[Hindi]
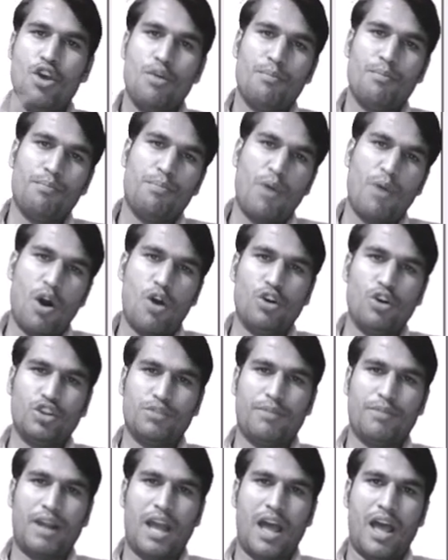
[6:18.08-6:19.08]
बहुत
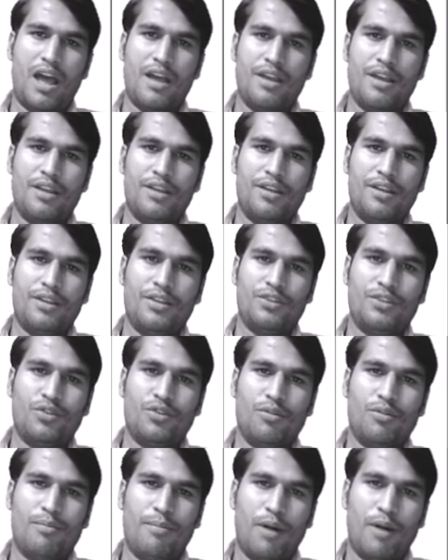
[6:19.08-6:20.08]
बड़ा तो
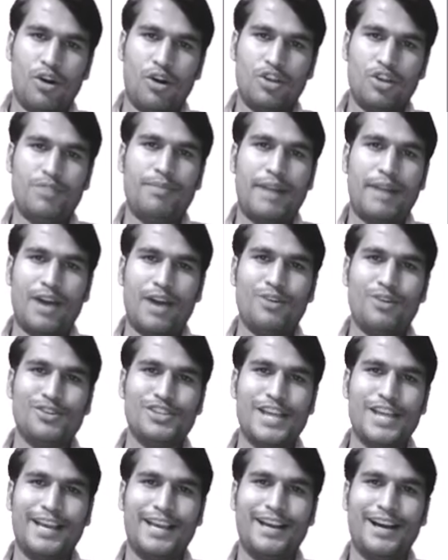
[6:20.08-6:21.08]
बहुत बड़ा हो
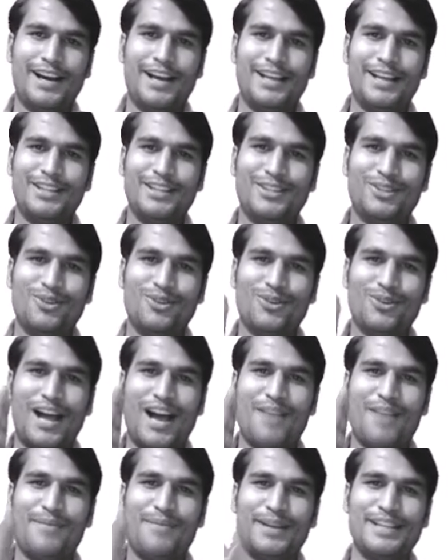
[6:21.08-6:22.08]
जाएगा तो
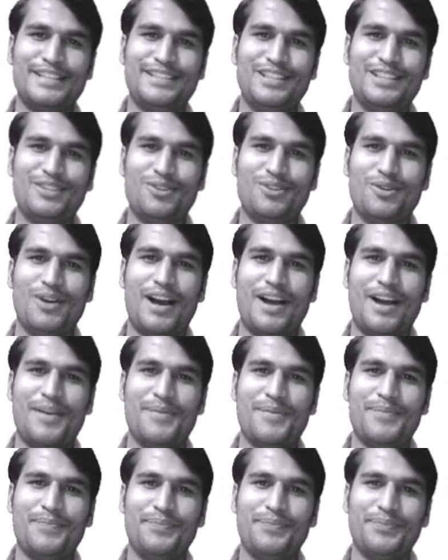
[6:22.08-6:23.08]
कहां पर स्थित होगा
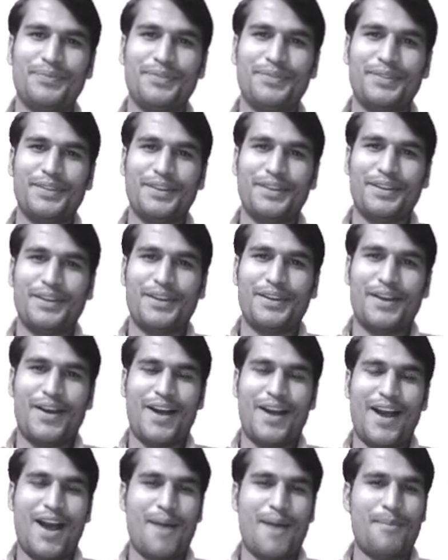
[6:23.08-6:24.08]

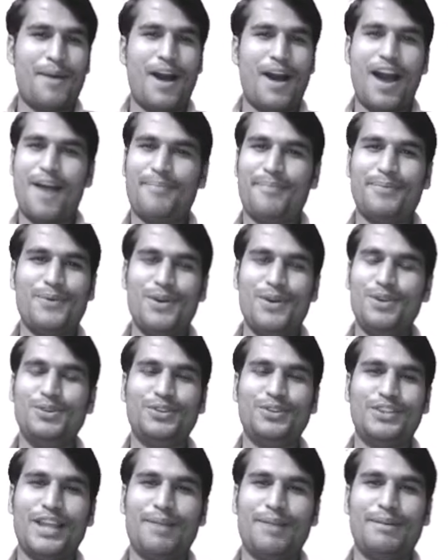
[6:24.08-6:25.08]
अब आपको ही
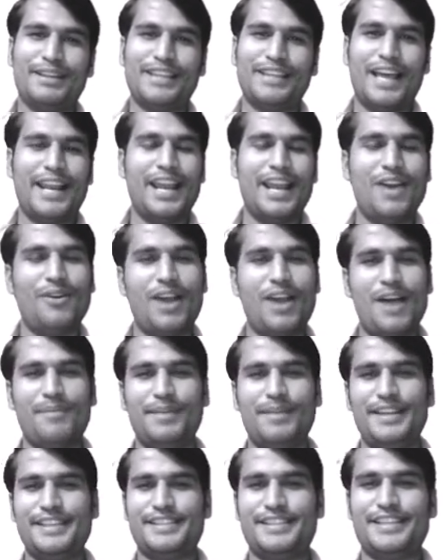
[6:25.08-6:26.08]
उत्तर बताना है और आप
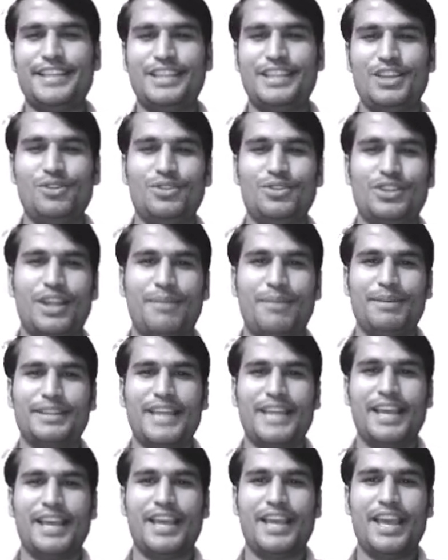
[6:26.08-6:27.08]
निश्चित ही उत्तर
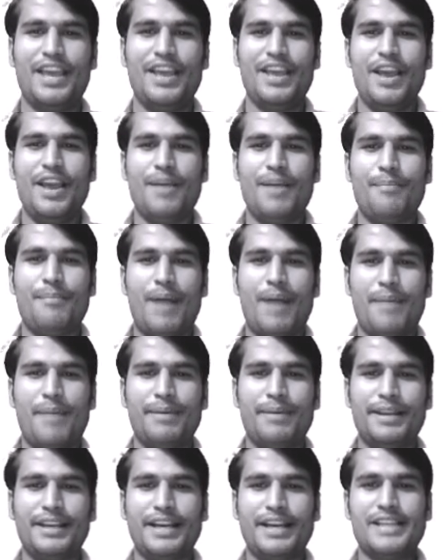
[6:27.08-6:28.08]
बताएंगे
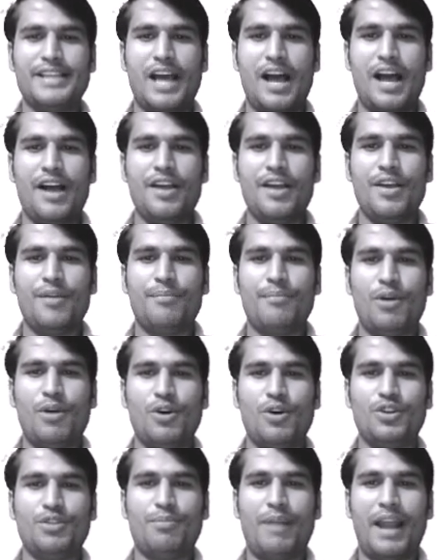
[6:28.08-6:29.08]
बावन गजा
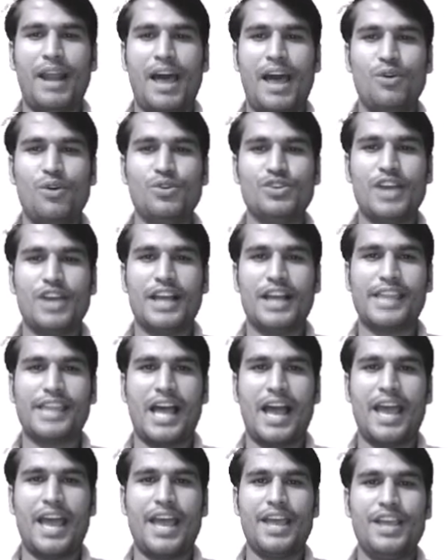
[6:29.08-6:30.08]
बहुत बड़ा हो जाता
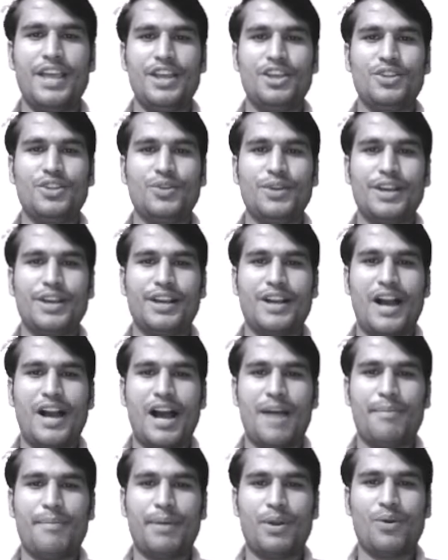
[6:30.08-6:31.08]
है ये
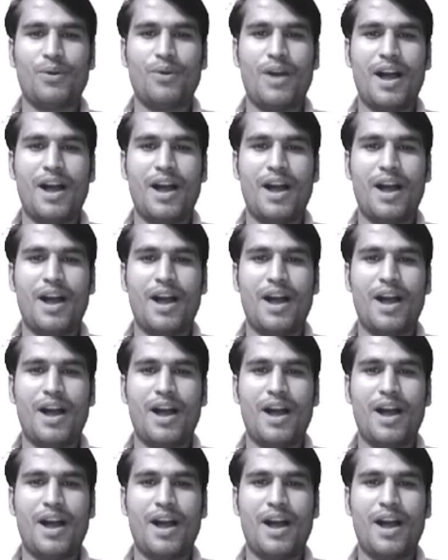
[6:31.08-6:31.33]
कहां पर होगा